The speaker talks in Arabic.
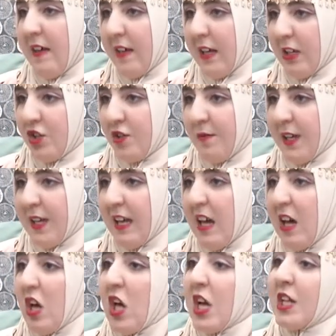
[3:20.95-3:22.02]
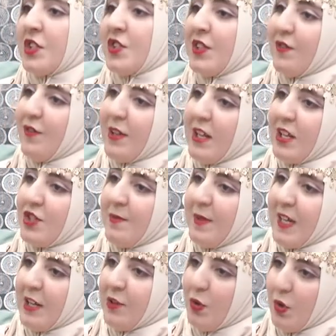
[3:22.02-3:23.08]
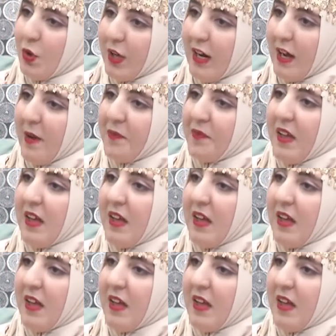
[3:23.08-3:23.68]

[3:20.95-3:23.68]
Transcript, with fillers: هذه الجمعيه نشط في جمعيات اخرى